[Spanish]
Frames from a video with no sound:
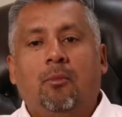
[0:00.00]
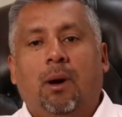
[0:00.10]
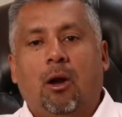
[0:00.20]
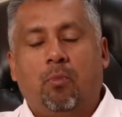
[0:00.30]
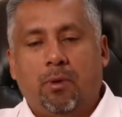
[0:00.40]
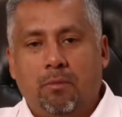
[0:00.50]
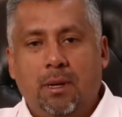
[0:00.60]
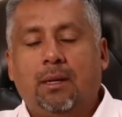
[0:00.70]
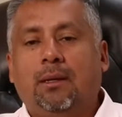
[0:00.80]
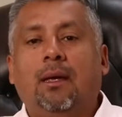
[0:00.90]
Para
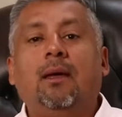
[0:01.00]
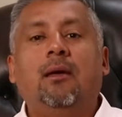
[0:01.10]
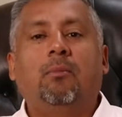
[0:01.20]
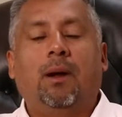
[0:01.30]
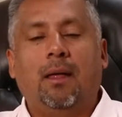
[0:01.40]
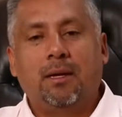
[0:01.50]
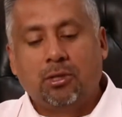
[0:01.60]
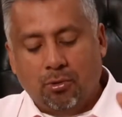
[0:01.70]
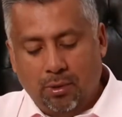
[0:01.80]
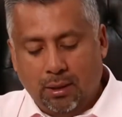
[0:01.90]
oprimirte, para
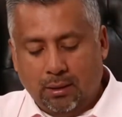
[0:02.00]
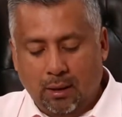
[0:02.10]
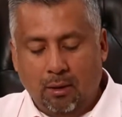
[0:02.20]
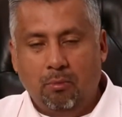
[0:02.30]
destruirte